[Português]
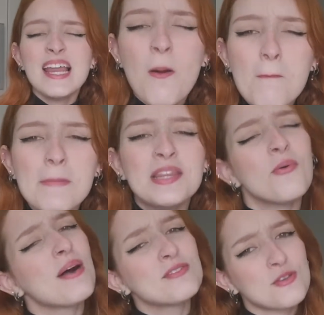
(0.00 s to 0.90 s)
Ele é um
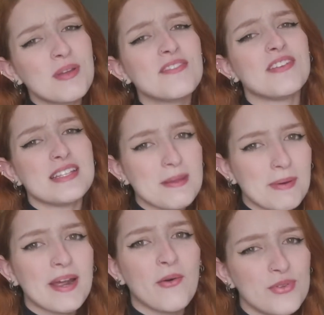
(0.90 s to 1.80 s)
manual de sobrevivência
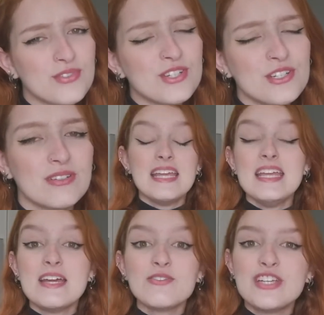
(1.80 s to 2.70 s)
para ruivos
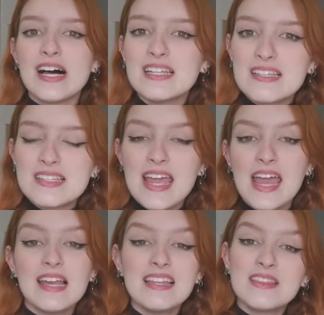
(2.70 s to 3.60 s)
e eu já lancei
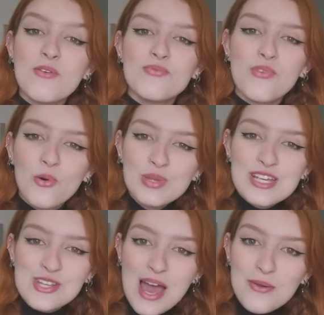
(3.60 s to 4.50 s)
ele, então vou
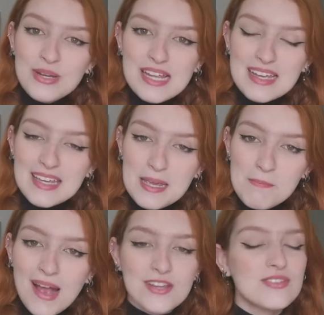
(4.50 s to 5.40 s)
deixar o link aqui
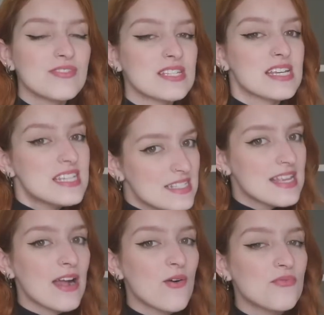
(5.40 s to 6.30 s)
embaixo se você
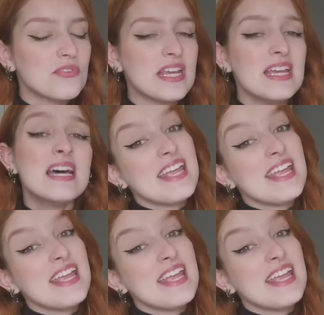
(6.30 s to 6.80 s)
quiser conferir.